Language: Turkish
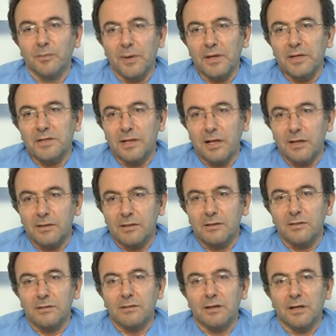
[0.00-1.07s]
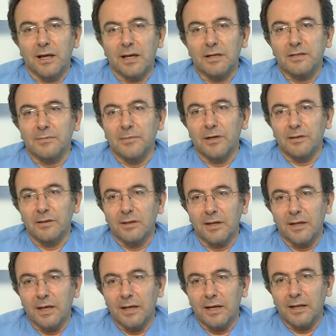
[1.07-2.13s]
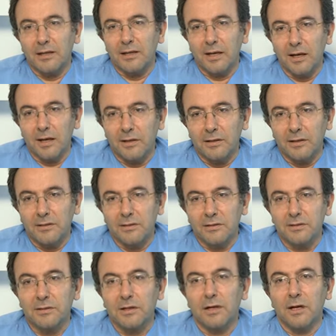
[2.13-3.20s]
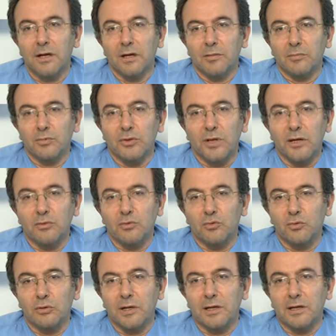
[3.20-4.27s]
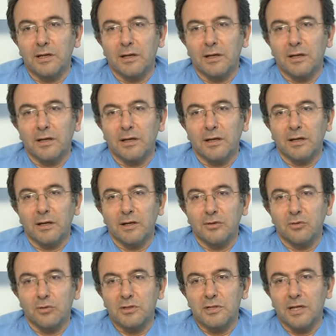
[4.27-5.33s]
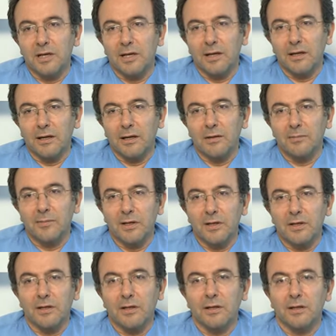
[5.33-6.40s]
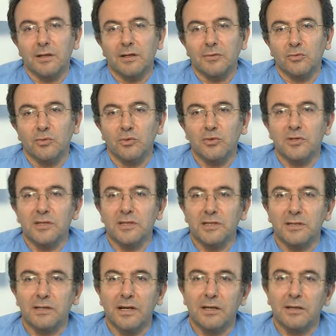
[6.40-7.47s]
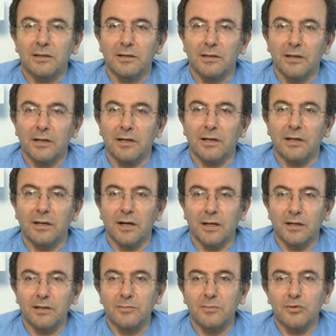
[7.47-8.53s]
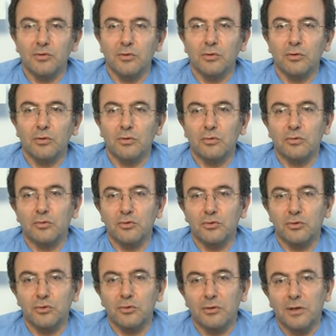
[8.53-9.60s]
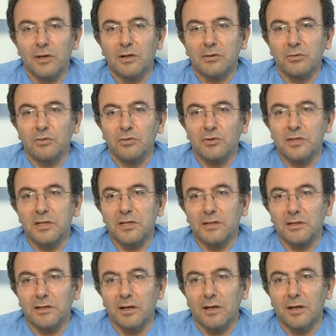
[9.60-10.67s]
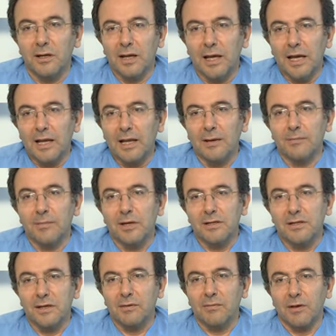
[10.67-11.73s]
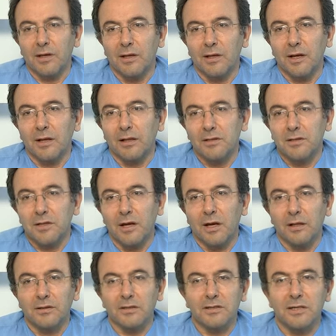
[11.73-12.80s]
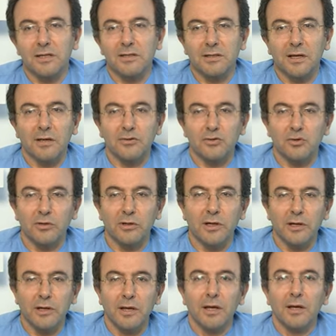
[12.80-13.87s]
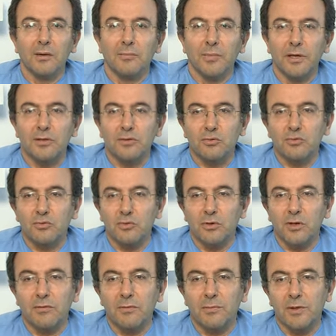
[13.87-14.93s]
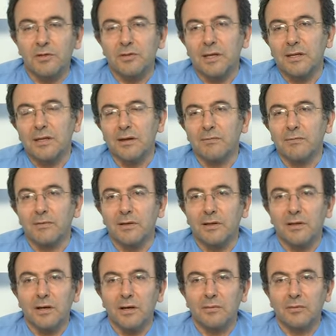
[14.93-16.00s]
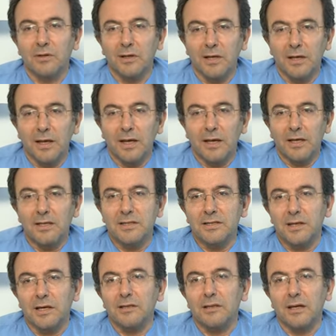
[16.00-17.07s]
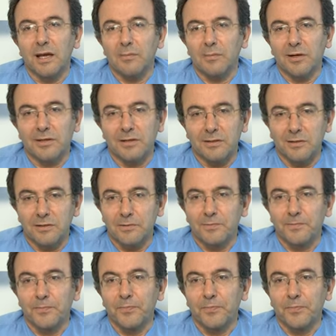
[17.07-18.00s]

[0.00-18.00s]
penislerdir. Her zaman erekte haldedir. Bunların duyuları e, klitorise gelen hanımdaki e, duyu sinirini, e, aldığımız dokunun duyusu, duyu sinirini eklenmekte ve yaklaşık 6-8 ay sonra penis ucunda ve penis etrafında da hissiyat gelmektedir.